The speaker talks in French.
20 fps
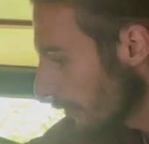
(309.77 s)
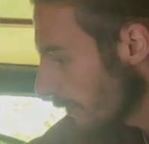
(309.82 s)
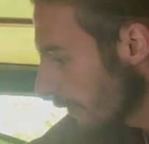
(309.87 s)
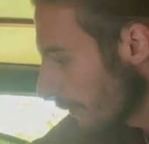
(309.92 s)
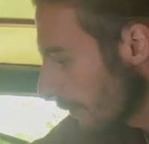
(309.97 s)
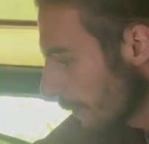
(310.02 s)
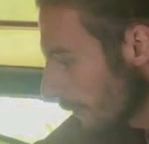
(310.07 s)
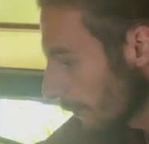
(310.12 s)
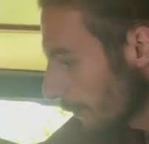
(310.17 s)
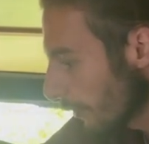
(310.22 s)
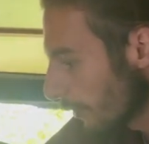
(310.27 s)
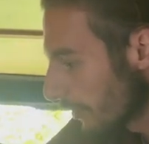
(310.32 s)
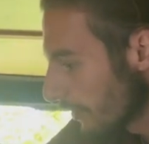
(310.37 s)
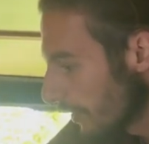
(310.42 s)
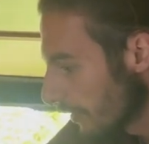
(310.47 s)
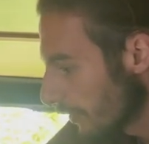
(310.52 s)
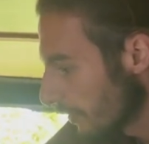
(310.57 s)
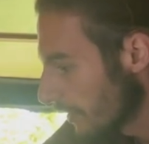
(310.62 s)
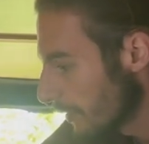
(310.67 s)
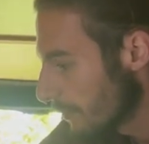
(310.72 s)
on va prendre
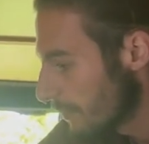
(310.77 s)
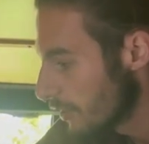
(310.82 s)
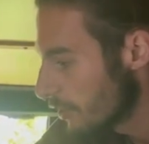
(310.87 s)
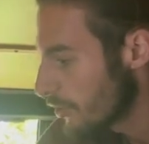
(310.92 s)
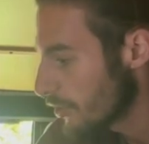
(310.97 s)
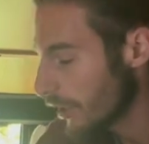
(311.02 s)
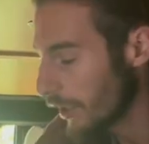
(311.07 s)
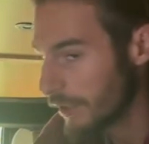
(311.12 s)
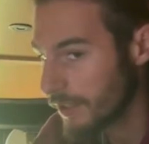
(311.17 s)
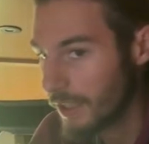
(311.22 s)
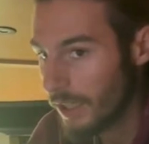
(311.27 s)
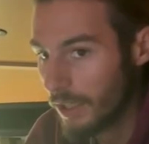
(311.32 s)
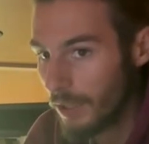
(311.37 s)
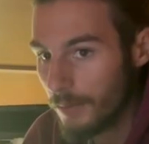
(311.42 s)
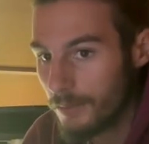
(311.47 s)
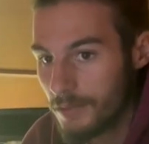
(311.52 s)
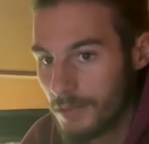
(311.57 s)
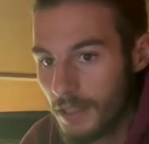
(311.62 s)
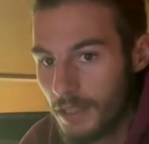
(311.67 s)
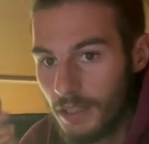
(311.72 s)
des petites charnières
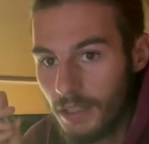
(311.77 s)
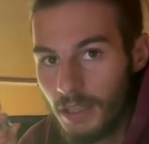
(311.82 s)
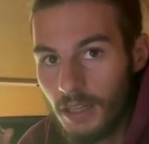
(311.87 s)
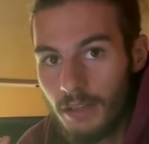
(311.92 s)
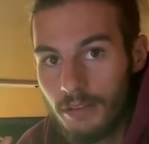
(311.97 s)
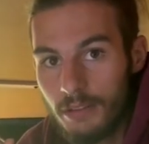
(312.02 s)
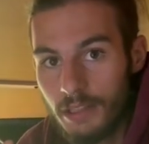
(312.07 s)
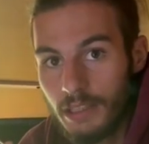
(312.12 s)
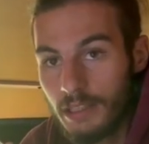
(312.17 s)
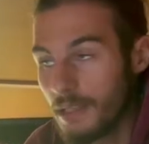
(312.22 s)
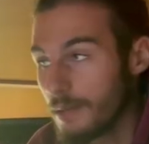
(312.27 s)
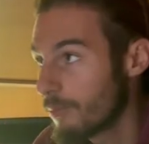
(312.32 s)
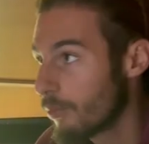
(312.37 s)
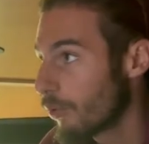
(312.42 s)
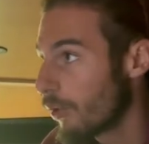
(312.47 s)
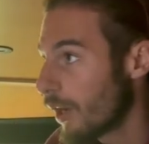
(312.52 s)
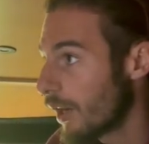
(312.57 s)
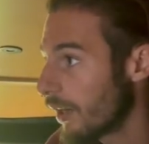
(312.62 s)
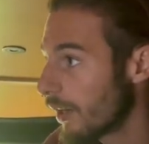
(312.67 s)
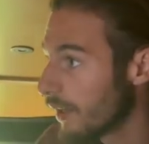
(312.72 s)
comme ça, avec des
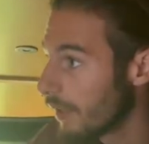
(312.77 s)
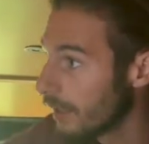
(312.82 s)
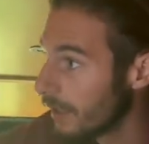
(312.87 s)
bois.